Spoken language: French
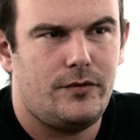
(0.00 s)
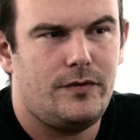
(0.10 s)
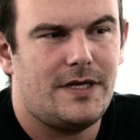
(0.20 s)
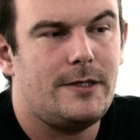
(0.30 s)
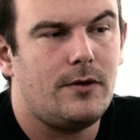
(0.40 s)

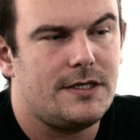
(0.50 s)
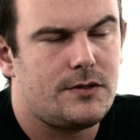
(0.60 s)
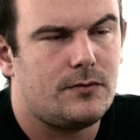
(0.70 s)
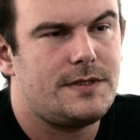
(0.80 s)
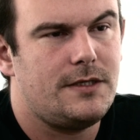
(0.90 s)
Une
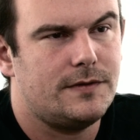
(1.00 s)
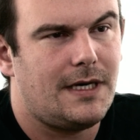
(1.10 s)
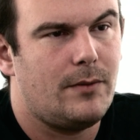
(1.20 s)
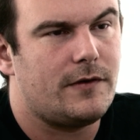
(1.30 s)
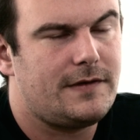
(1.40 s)
amélioration aussi qu'on
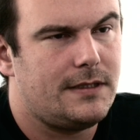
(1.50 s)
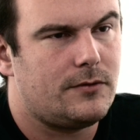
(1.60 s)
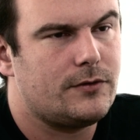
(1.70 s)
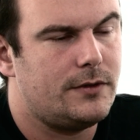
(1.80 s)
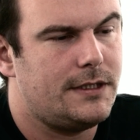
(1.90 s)
a apportée
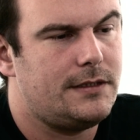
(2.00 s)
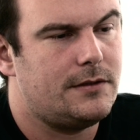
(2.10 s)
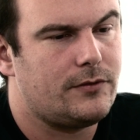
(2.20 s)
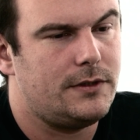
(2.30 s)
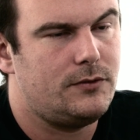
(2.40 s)
entre les,